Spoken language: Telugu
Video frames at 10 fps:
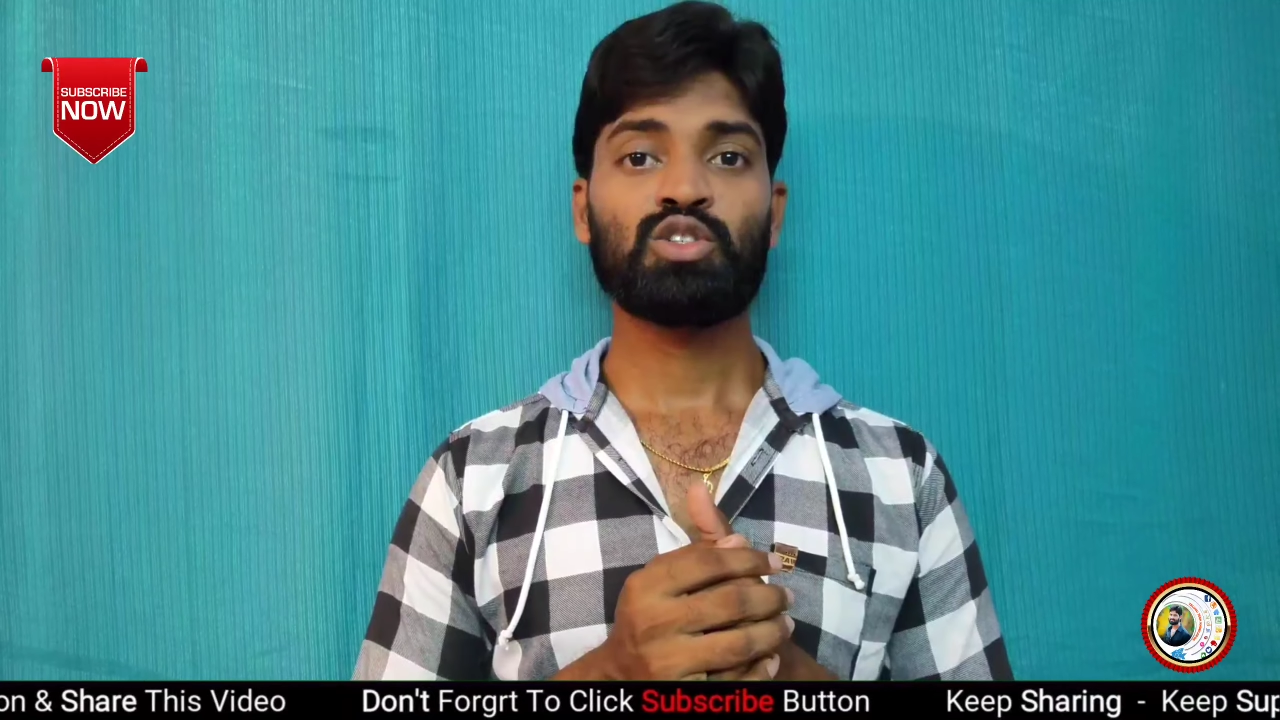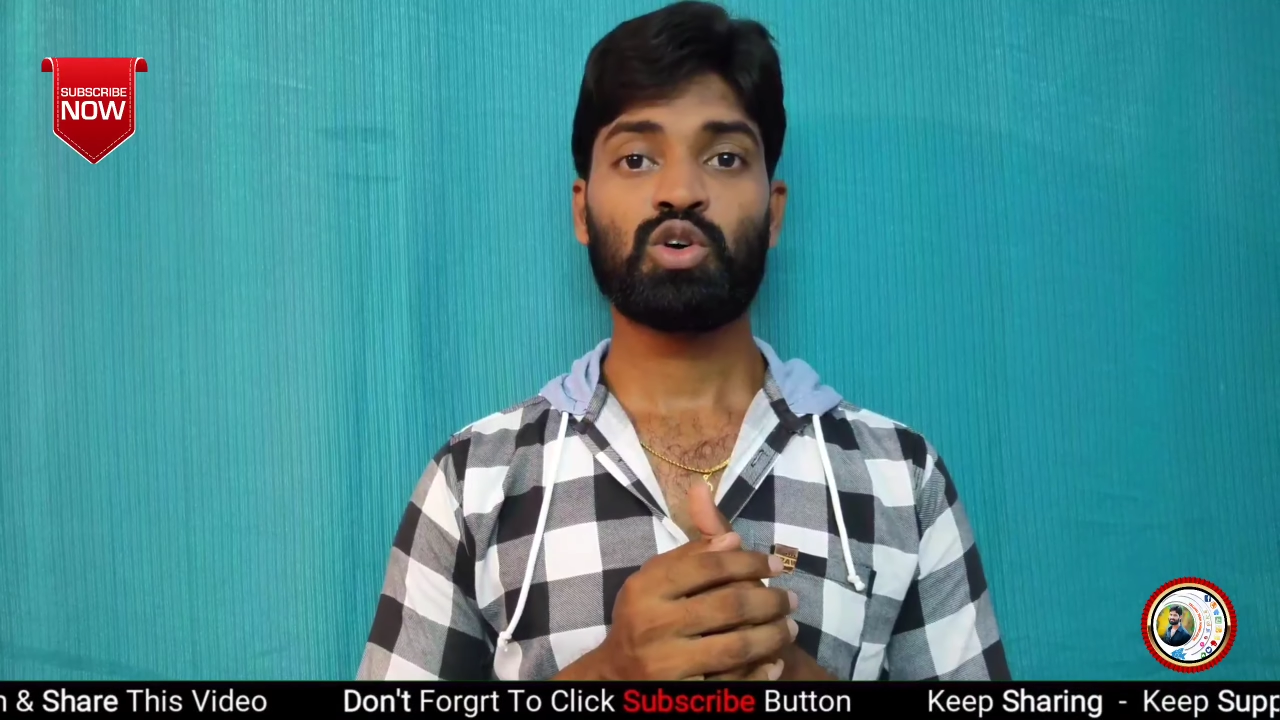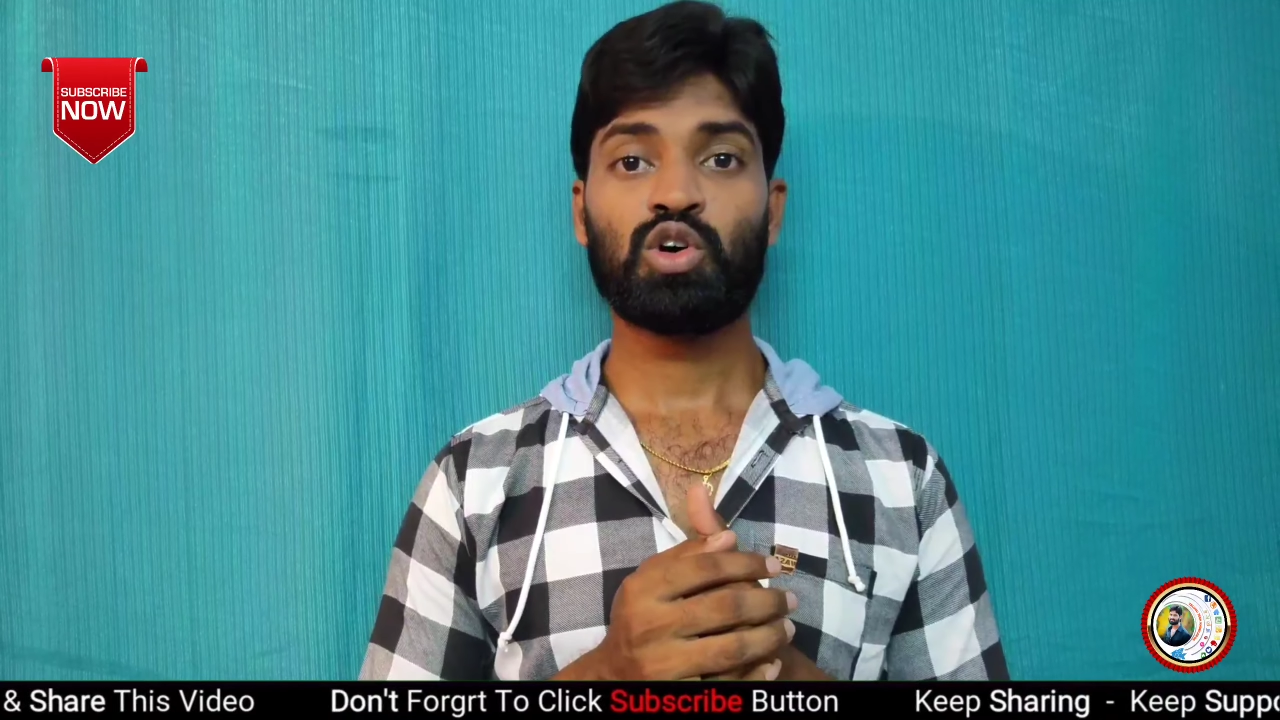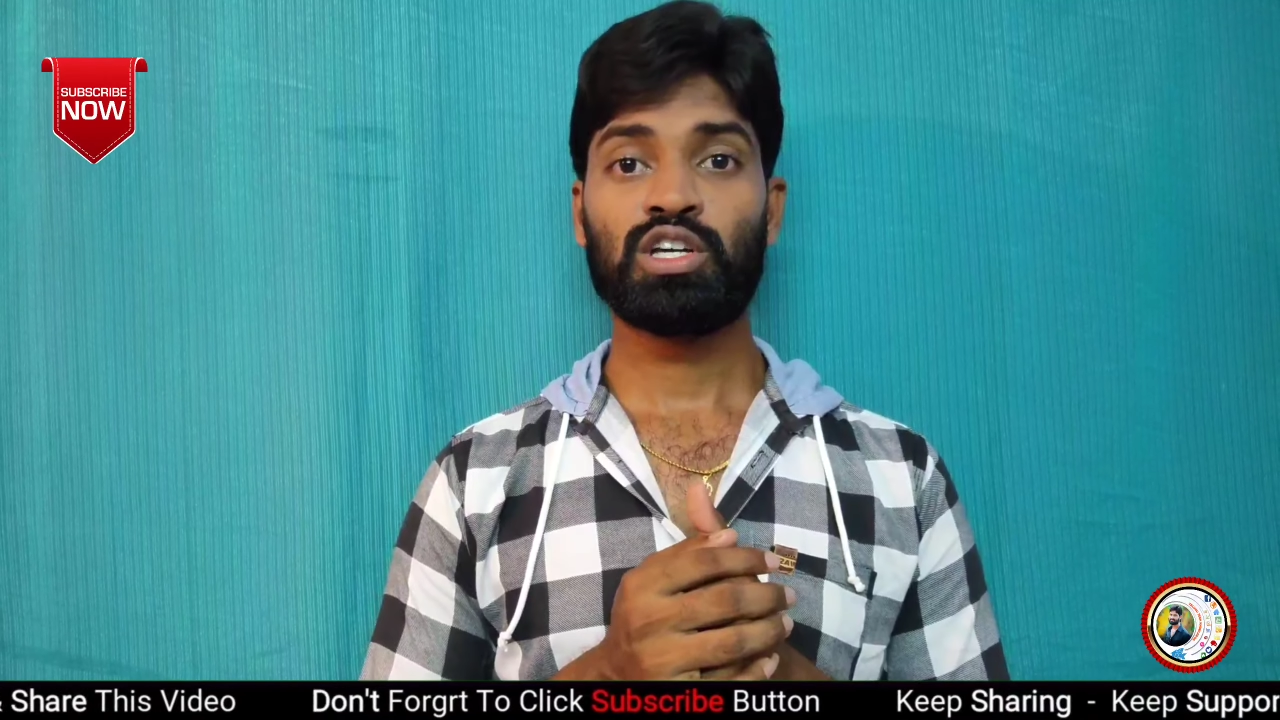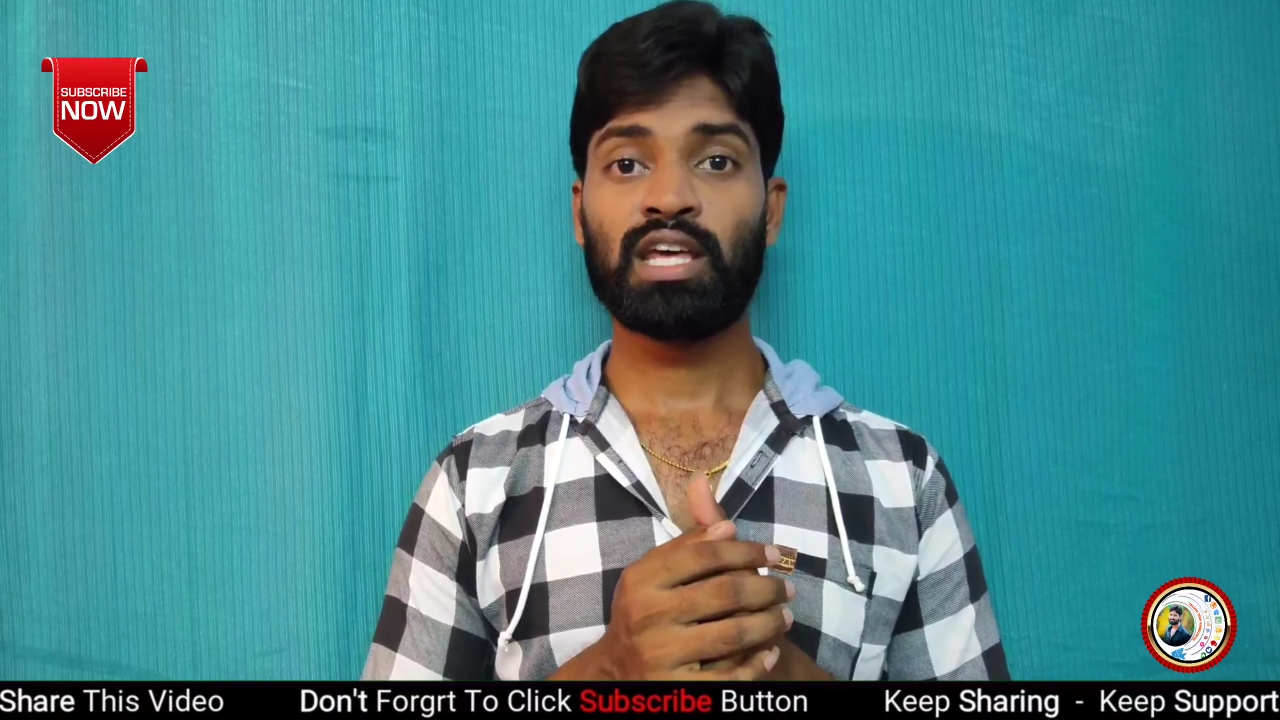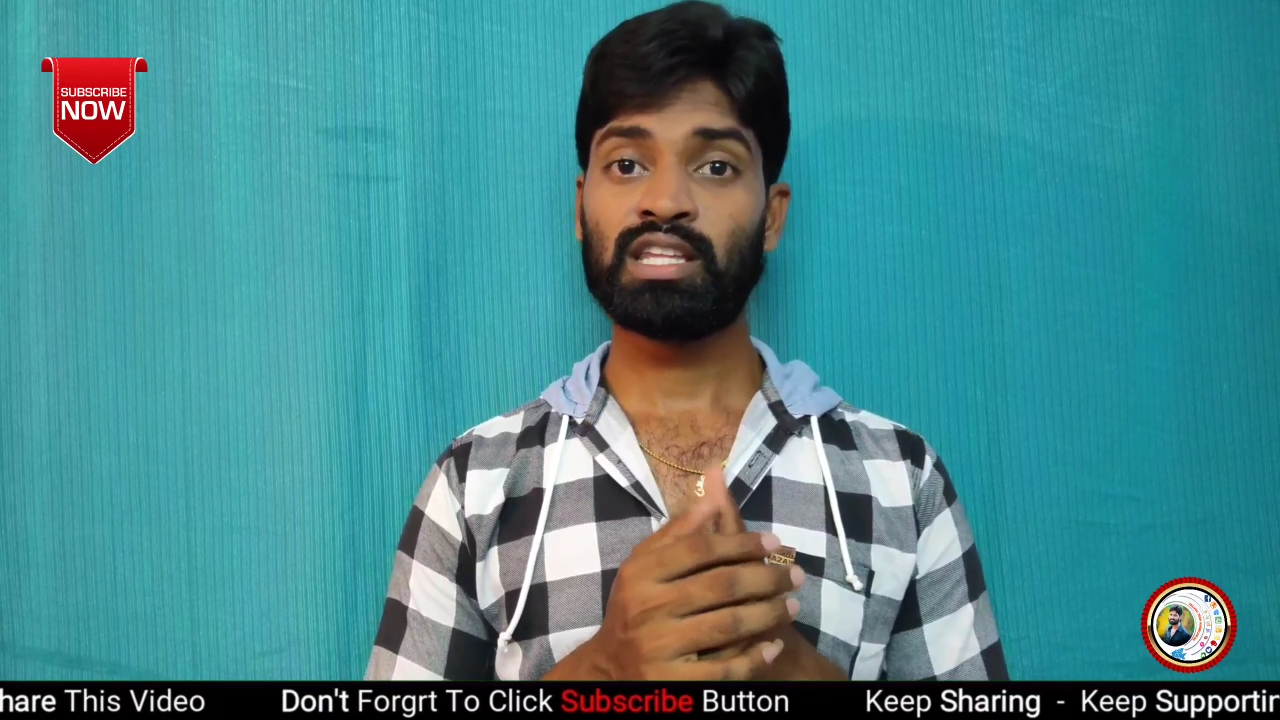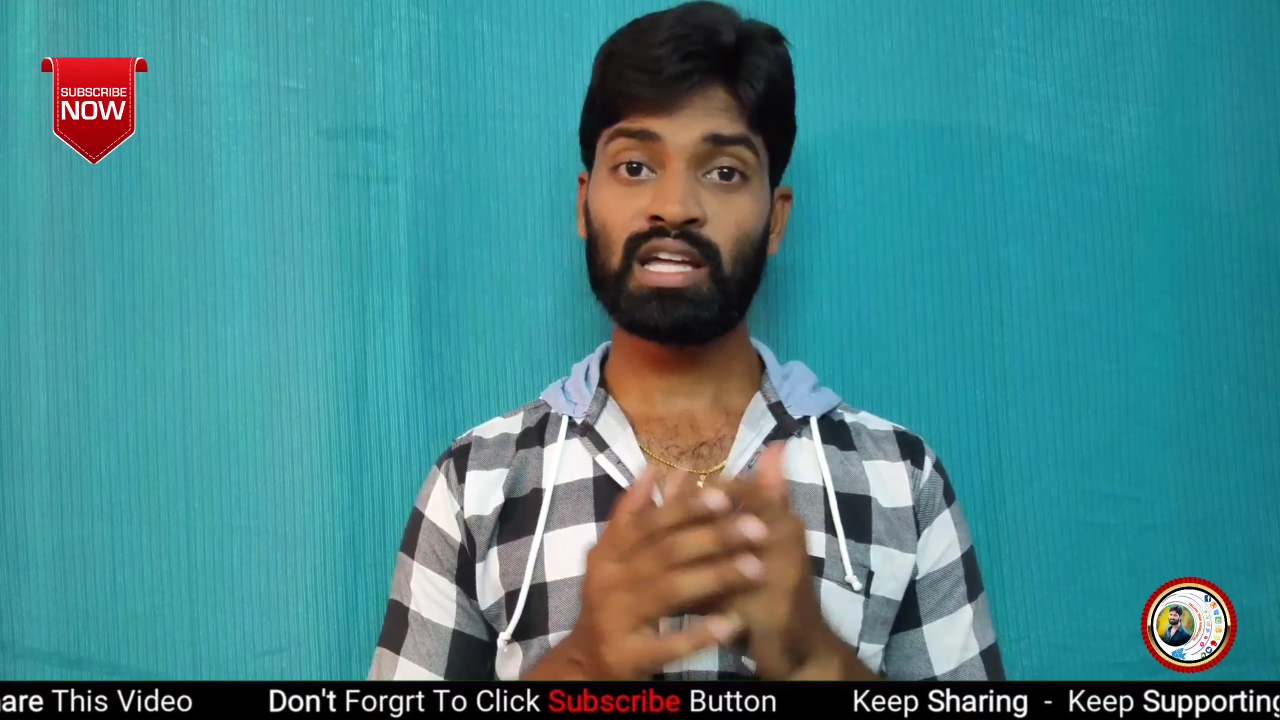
సో ఇదైతే